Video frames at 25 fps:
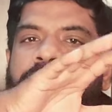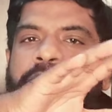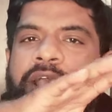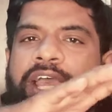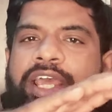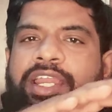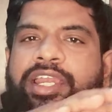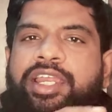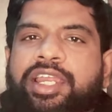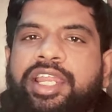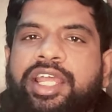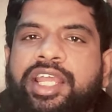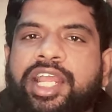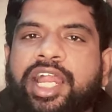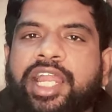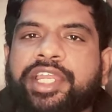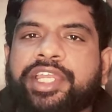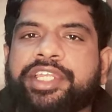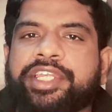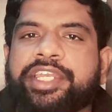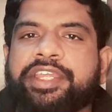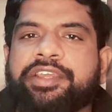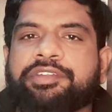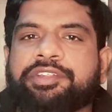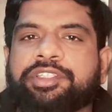பேரலா
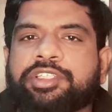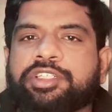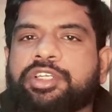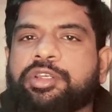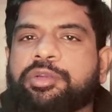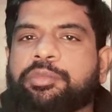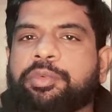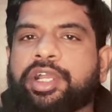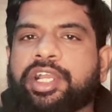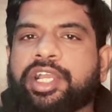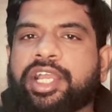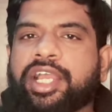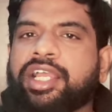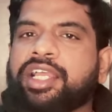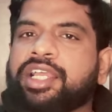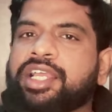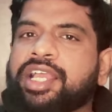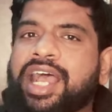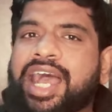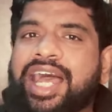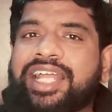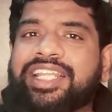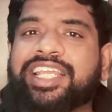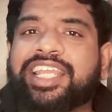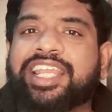காட்டிட்டே வந்துட்டு இருப்பாங்க
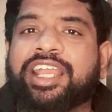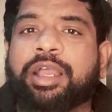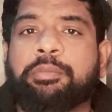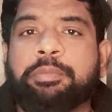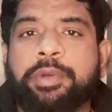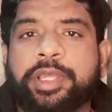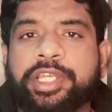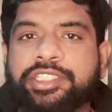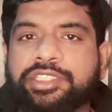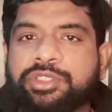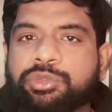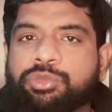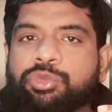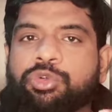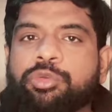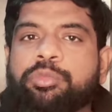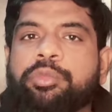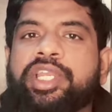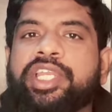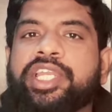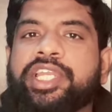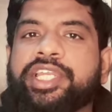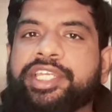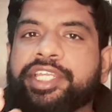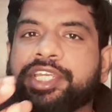அந்த கம்பாரிசன்
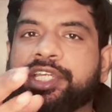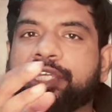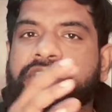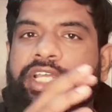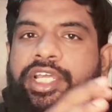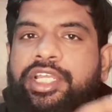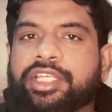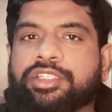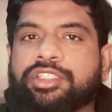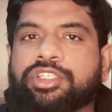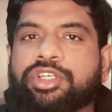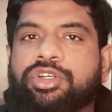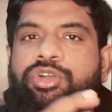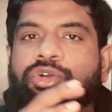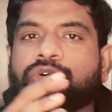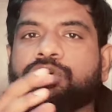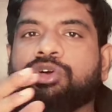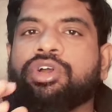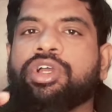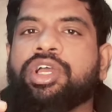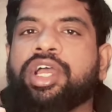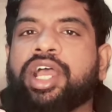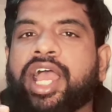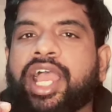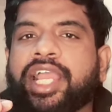உண்மையிலேயே நீ நீட்டா இருந்திருக்கும்
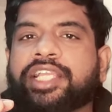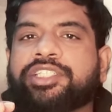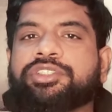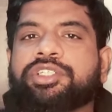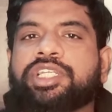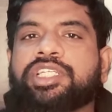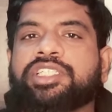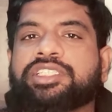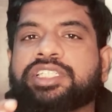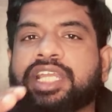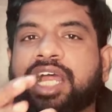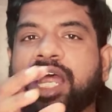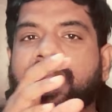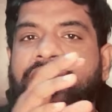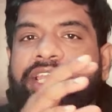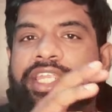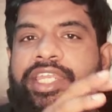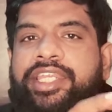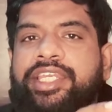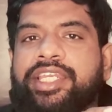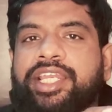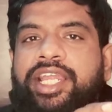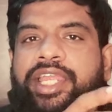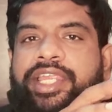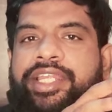ஆக்சுவலா
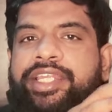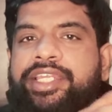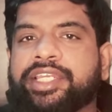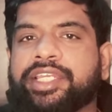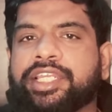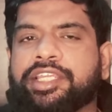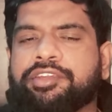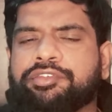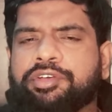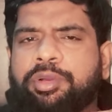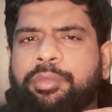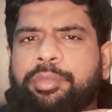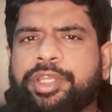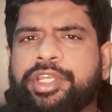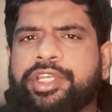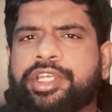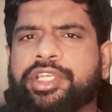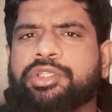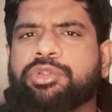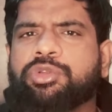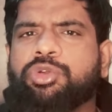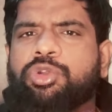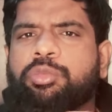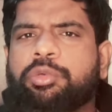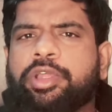ஸ்டார்டிங்ல ஐடி லைஃப்
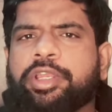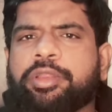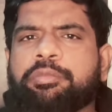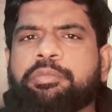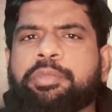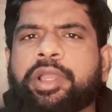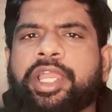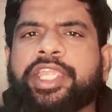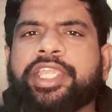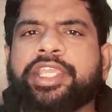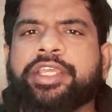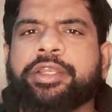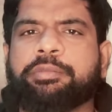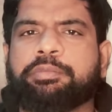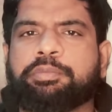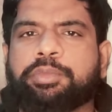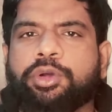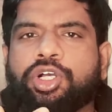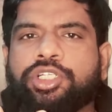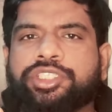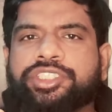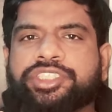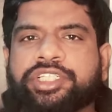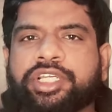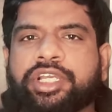அப்படின்றது ஒரு மாதிரி பயங்கர
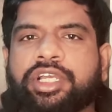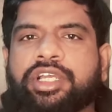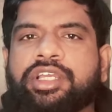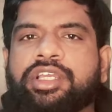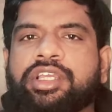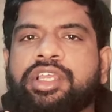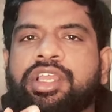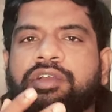பாஷா